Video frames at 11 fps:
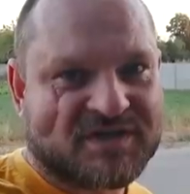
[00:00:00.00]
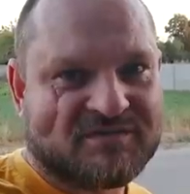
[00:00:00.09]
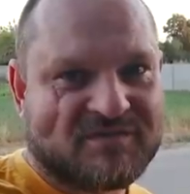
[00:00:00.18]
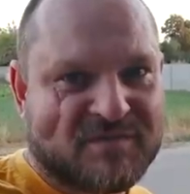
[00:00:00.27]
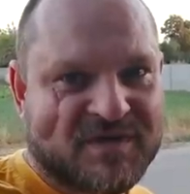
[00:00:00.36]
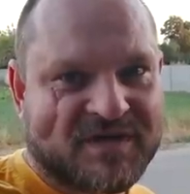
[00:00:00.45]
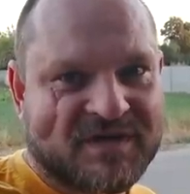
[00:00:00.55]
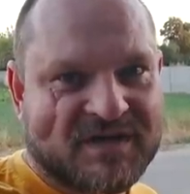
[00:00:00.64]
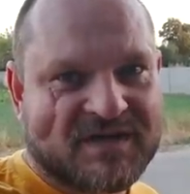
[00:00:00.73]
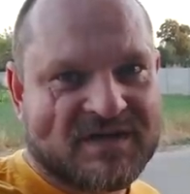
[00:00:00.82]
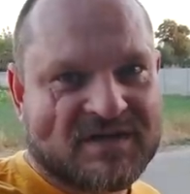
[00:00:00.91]
этого мы
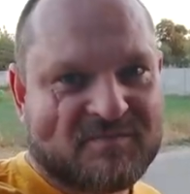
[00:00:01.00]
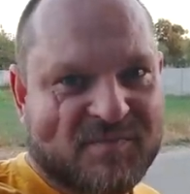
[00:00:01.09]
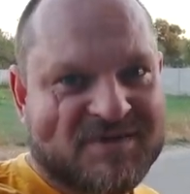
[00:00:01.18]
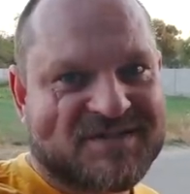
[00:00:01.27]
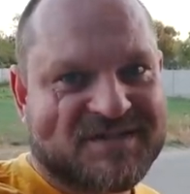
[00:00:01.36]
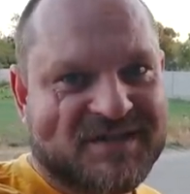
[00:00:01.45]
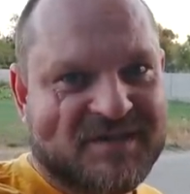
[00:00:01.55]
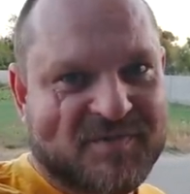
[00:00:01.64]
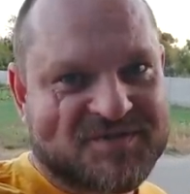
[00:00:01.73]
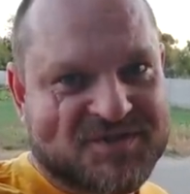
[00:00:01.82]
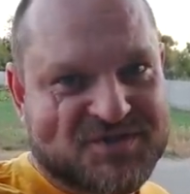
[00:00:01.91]
просадили
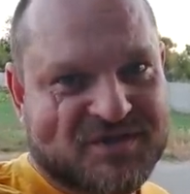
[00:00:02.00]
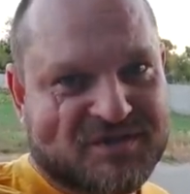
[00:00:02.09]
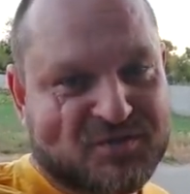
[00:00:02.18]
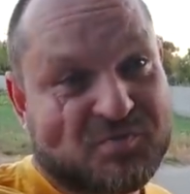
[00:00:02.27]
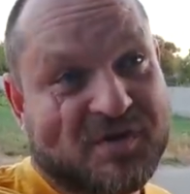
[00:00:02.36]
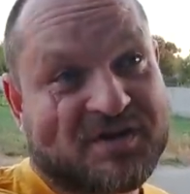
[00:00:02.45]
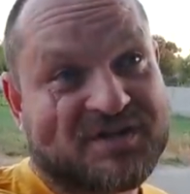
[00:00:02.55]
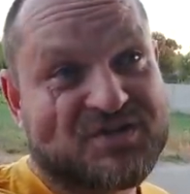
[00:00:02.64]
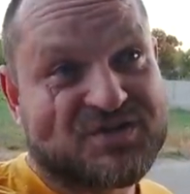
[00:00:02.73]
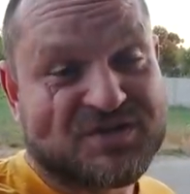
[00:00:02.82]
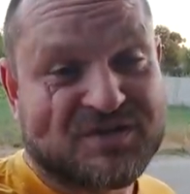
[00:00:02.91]
пассажира ну
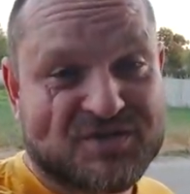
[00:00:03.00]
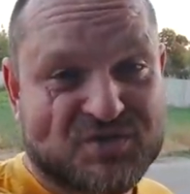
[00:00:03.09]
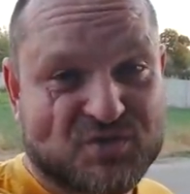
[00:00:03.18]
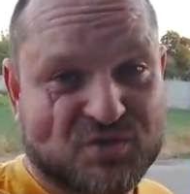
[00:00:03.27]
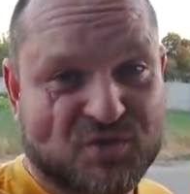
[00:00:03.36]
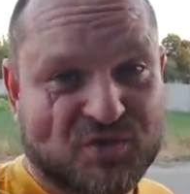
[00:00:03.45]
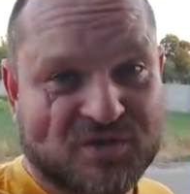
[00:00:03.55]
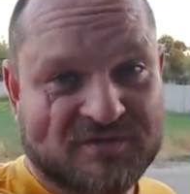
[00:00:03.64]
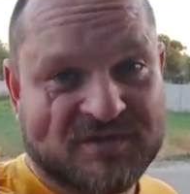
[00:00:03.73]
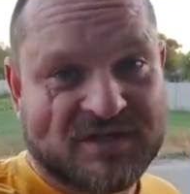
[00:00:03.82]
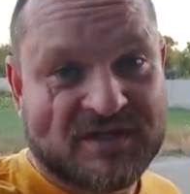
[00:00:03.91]
практически на 600
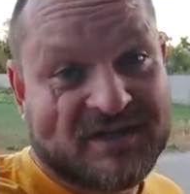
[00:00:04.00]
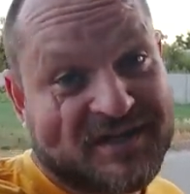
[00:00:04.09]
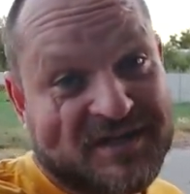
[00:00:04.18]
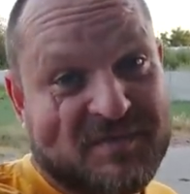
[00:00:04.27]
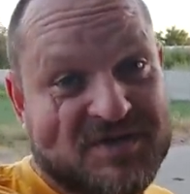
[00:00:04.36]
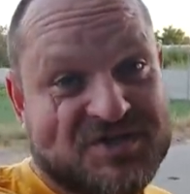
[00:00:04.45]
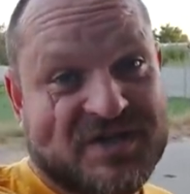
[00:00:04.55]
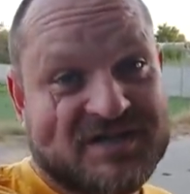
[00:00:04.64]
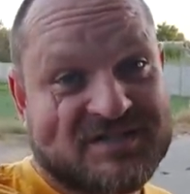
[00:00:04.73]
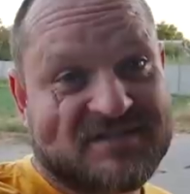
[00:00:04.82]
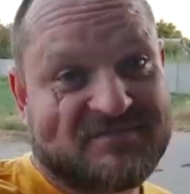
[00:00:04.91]
долларов.
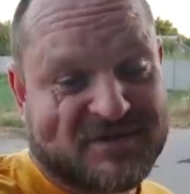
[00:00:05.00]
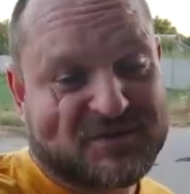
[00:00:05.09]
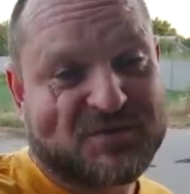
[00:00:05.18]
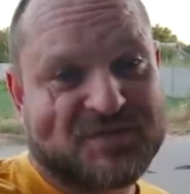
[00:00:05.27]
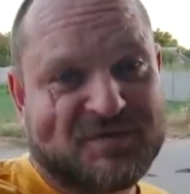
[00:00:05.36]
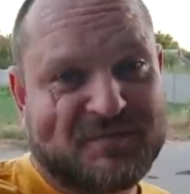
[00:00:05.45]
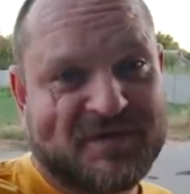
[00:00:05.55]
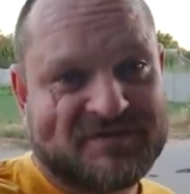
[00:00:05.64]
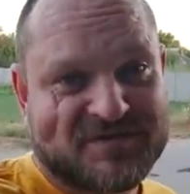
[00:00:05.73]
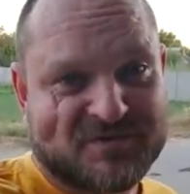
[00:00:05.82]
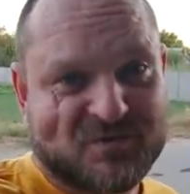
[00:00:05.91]
Небольшая цифра, но тем не
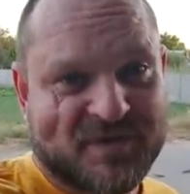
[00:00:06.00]
менее все равно